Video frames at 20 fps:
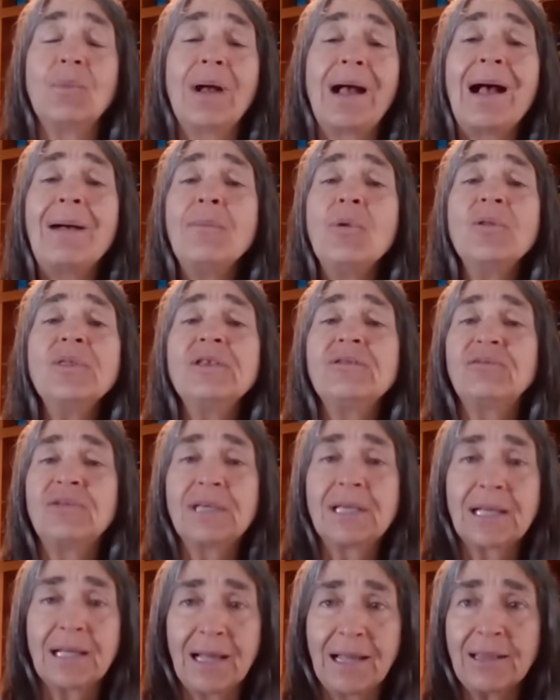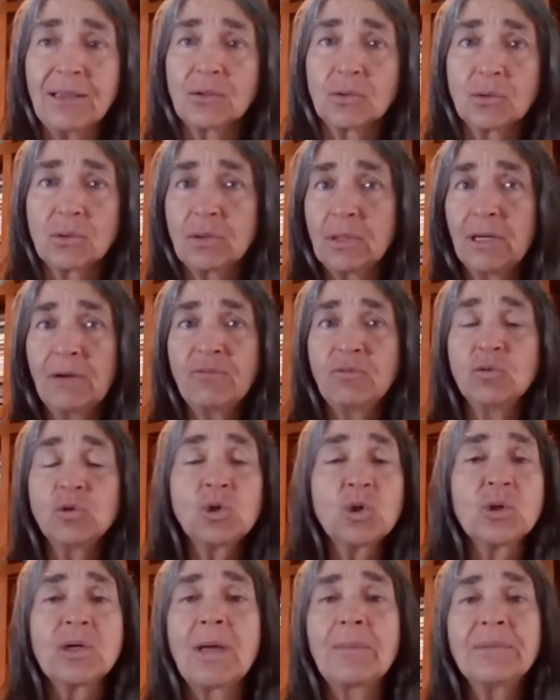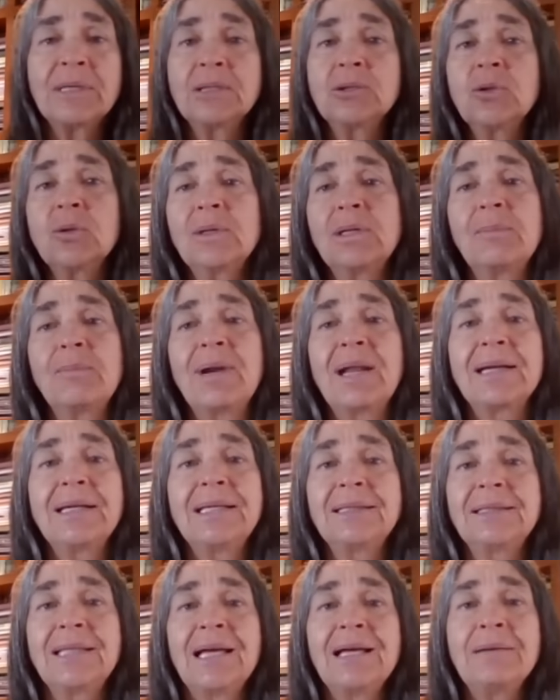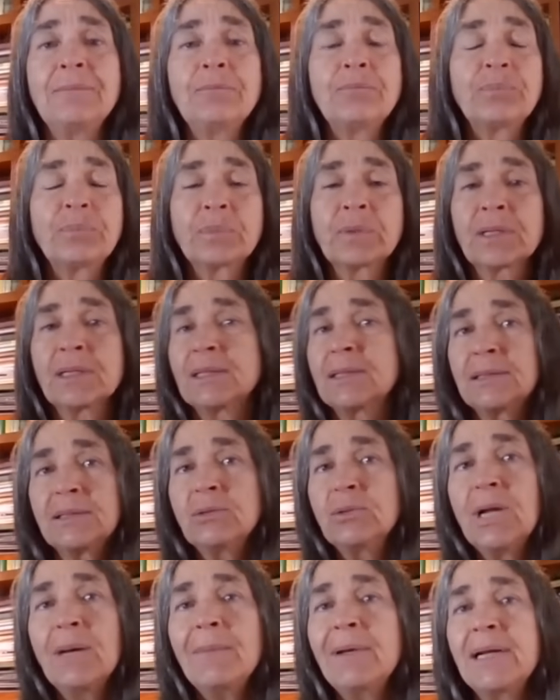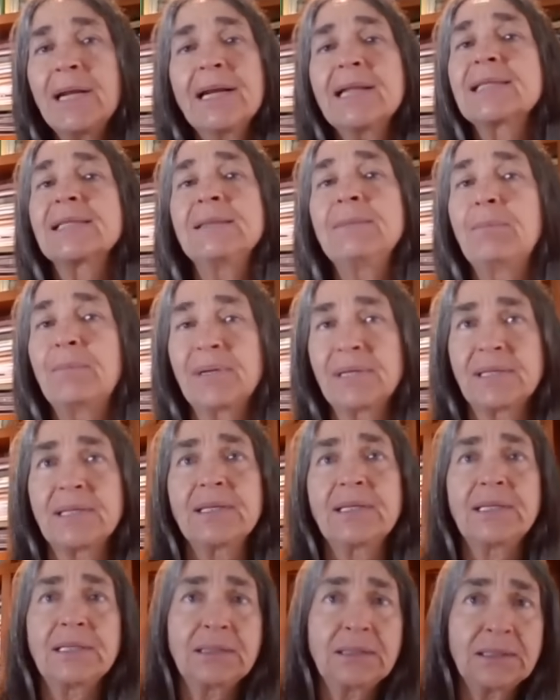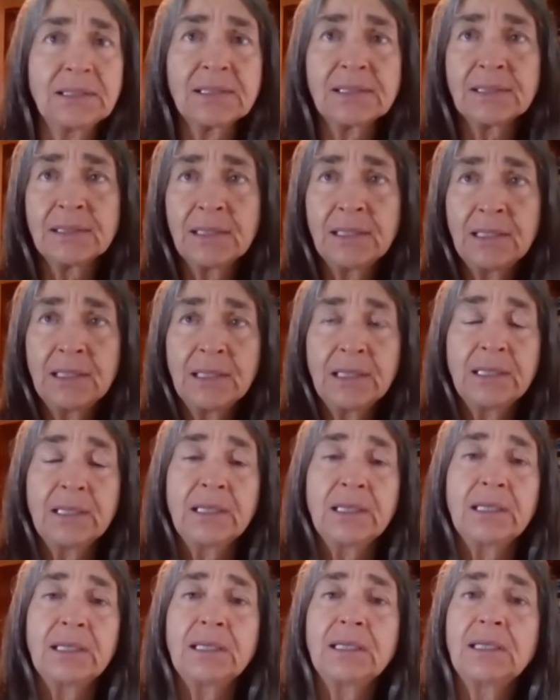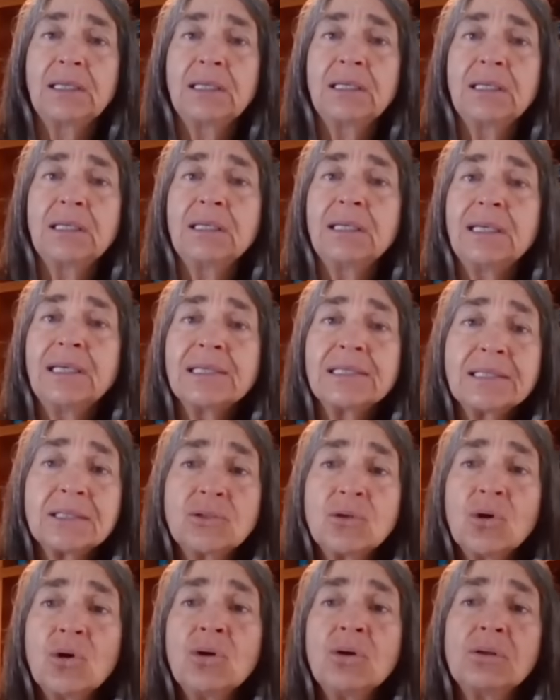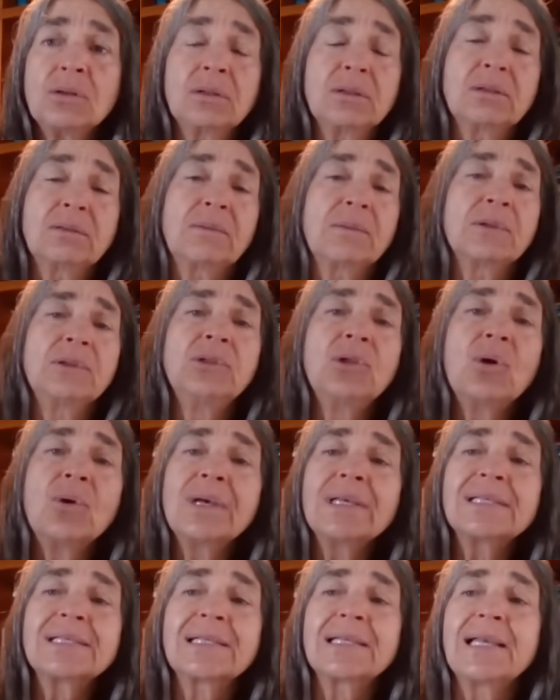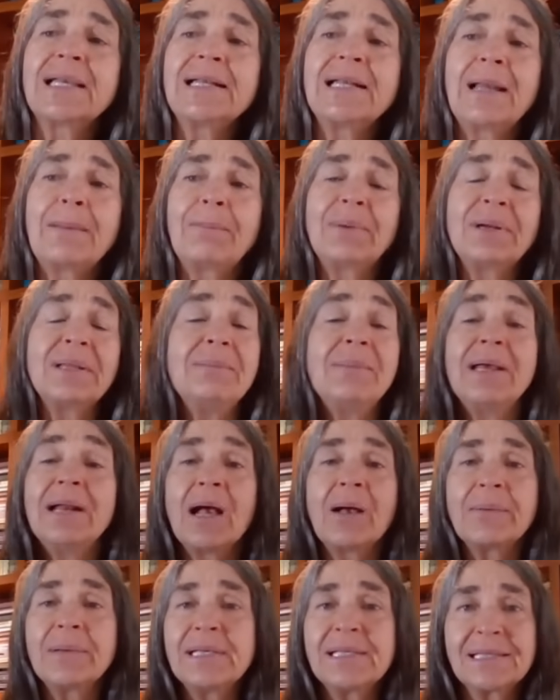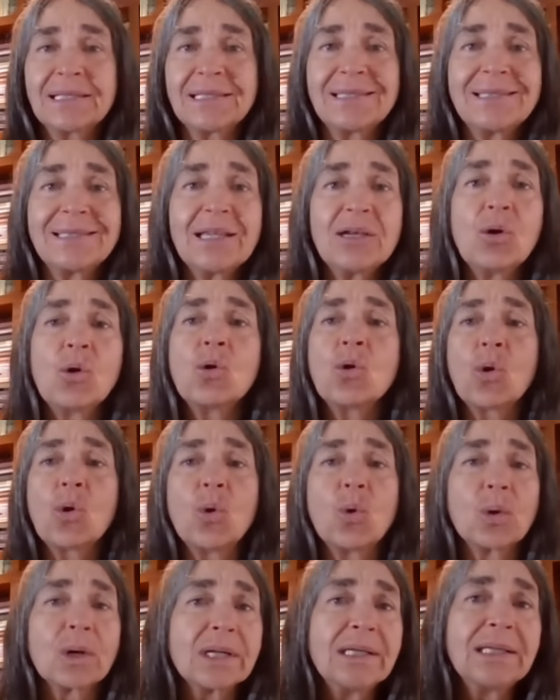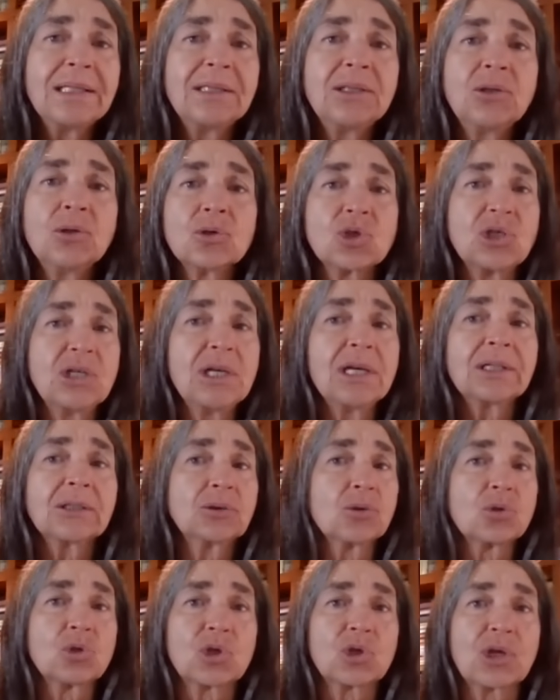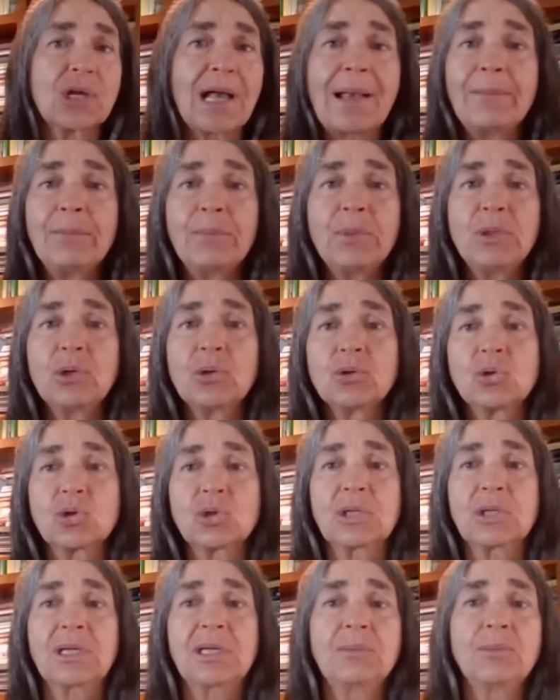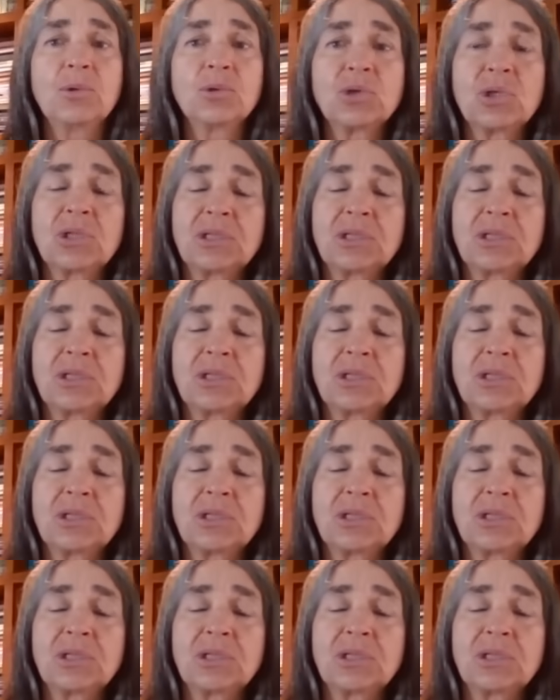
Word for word: ha, modificado el funcionamiento del planeta de una manera sin precedentes. Eh, esto no es que la primera vez que esté ocurriendo ciertos cambios que hemos